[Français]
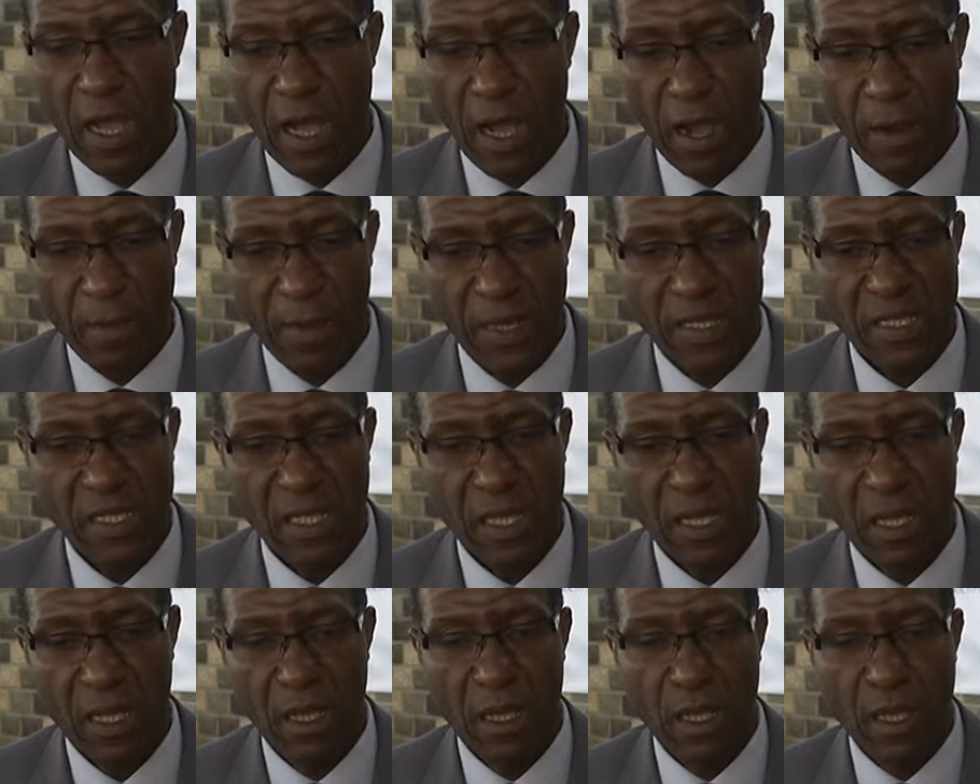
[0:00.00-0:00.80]
en
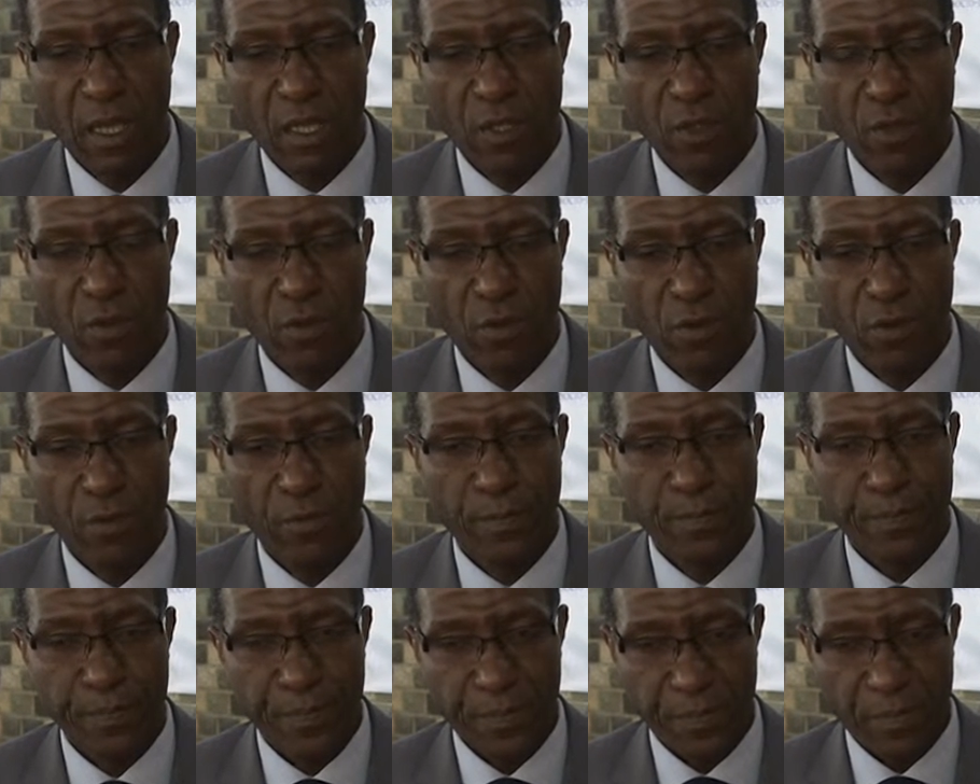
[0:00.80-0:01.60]
matière de
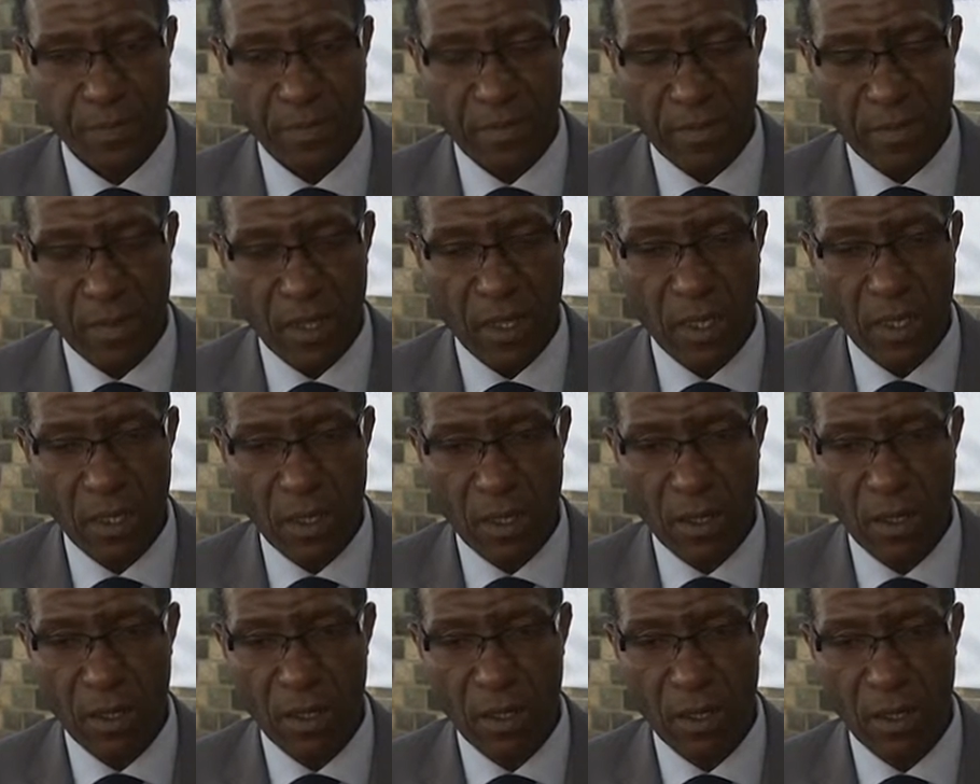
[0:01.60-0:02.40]

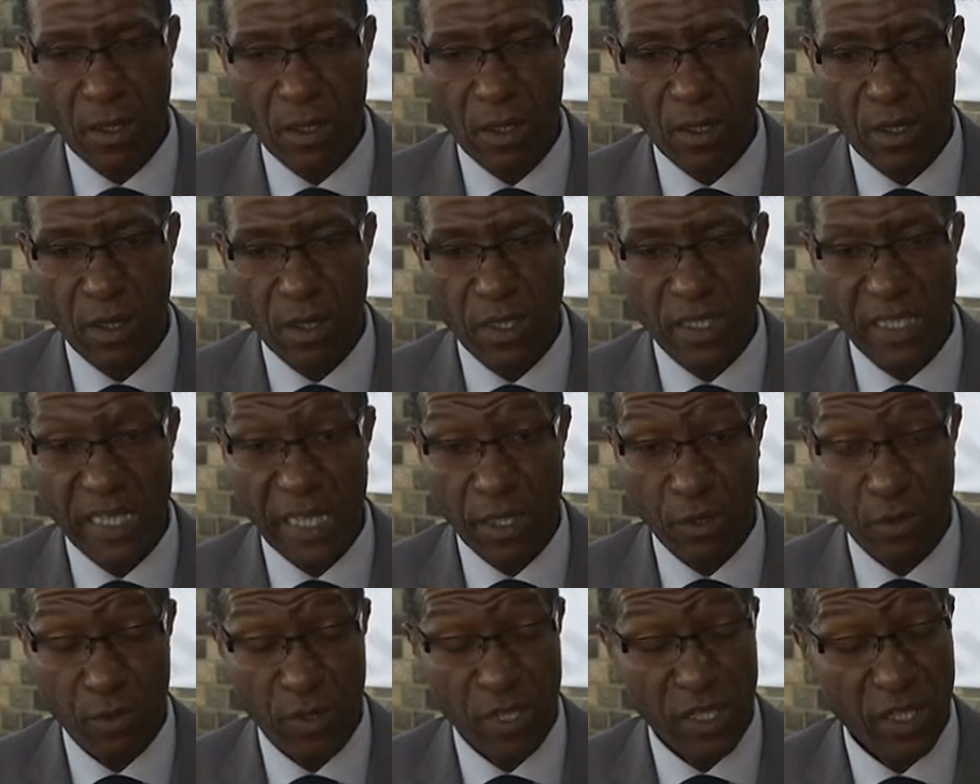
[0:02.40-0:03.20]
euh,
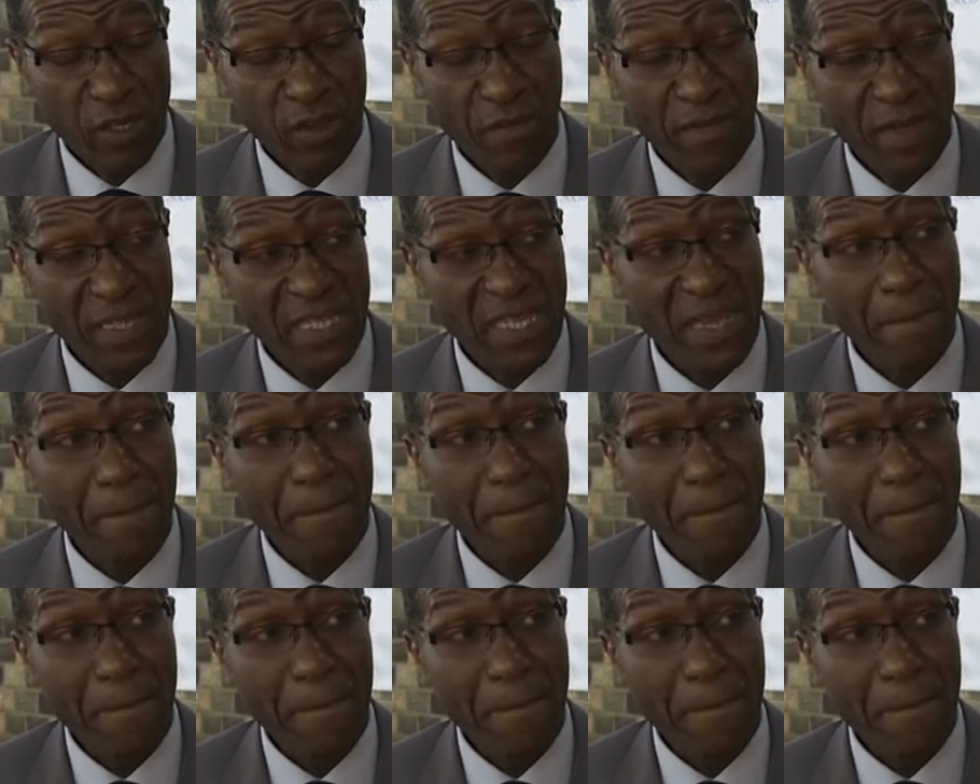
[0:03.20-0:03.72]
sécurité, on va dire,